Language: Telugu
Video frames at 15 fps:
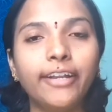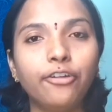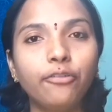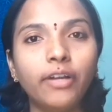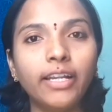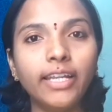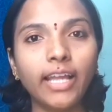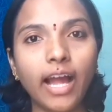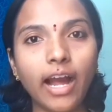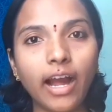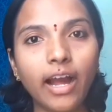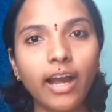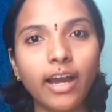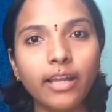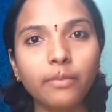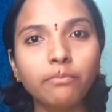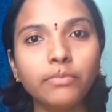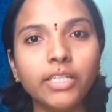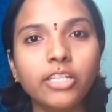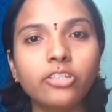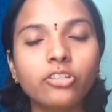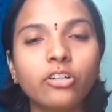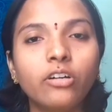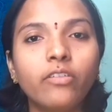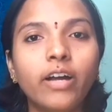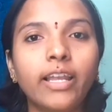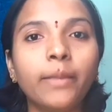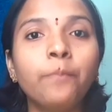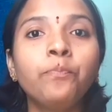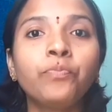ఎటువంటి ఆహారం
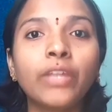తీసుకోవాలి